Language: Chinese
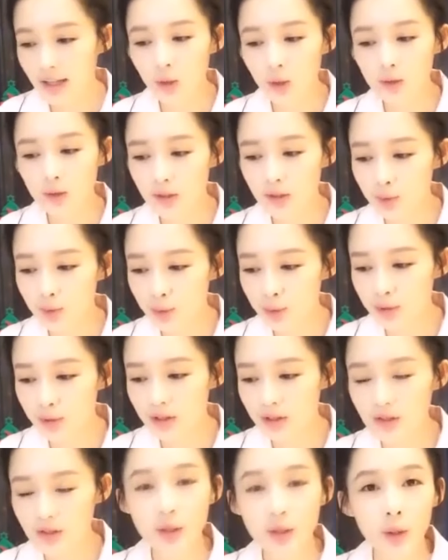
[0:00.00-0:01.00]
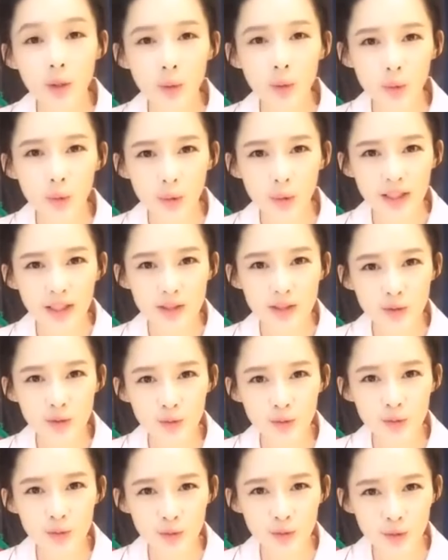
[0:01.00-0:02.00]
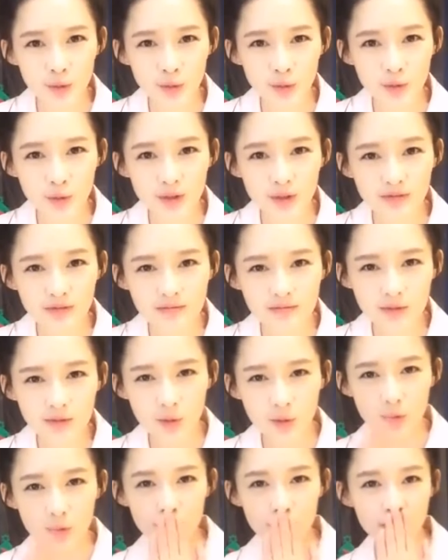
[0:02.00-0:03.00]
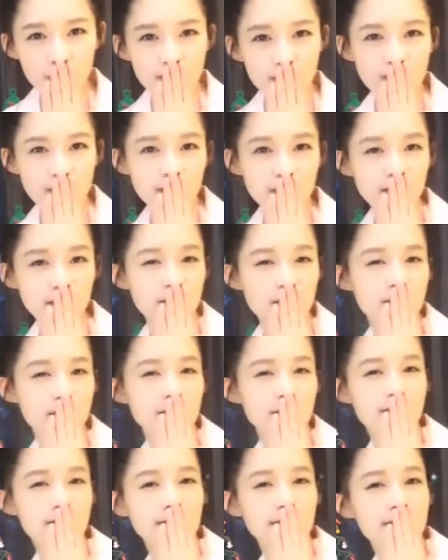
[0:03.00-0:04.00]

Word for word: 还有呢就是鬼畜区，就据说是